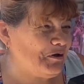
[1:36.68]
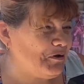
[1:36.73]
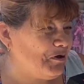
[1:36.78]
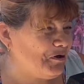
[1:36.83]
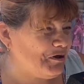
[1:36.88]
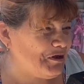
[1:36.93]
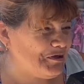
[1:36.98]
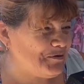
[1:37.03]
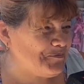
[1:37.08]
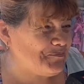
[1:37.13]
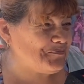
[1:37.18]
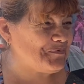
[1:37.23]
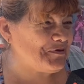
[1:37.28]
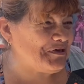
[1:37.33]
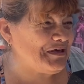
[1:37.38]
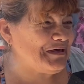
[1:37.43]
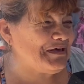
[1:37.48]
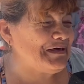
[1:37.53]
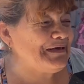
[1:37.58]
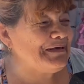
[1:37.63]
los
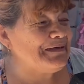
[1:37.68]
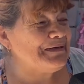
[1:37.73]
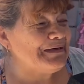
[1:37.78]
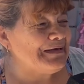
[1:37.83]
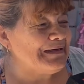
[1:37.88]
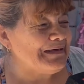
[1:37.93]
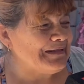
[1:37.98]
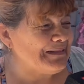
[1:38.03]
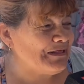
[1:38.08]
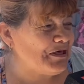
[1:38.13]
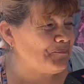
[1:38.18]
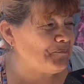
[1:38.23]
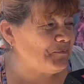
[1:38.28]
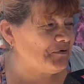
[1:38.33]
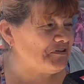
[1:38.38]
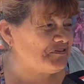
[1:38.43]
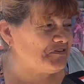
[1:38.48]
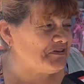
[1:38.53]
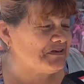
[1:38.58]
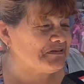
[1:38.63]
limpié.
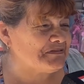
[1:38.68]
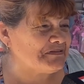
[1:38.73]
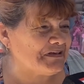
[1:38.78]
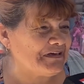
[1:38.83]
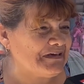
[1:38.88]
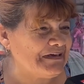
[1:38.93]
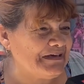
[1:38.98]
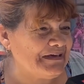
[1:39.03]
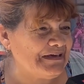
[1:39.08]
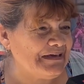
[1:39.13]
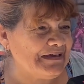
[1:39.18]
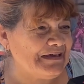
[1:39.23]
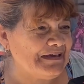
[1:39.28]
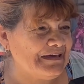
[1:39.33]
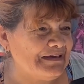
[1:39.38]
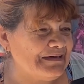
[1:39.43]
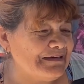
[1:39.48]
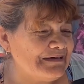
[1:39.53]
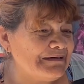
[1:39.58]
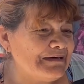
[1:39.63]
Después
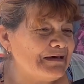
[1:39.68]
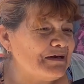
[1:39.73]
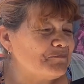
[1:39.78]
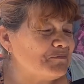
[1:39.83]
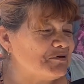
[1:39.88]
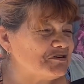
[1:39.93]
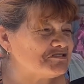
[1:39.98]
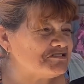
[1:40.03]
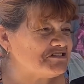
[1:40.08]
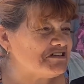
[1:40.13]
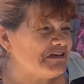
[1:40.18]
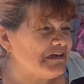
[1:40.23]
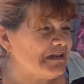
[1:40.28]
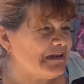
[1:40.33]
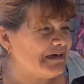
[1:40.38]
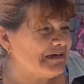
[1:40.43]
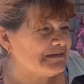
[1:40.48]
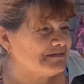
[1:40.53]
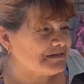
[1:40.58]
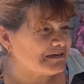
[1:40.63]
este,
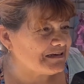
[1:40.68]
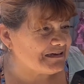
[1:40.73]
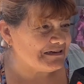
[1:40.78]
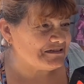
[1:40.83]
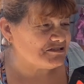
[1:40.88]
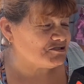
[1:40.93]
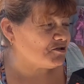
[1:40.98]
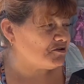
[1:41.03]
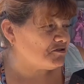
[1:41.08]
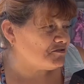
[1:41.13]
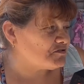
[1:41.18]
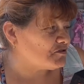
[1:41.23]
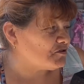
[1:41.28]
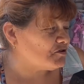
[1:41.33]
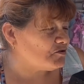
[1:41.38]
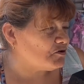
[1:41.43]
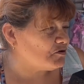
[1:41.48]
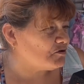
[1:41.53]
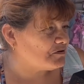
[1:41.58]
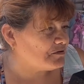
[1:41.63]
mochilas, que son
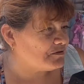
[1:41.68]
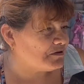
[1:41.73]
todo,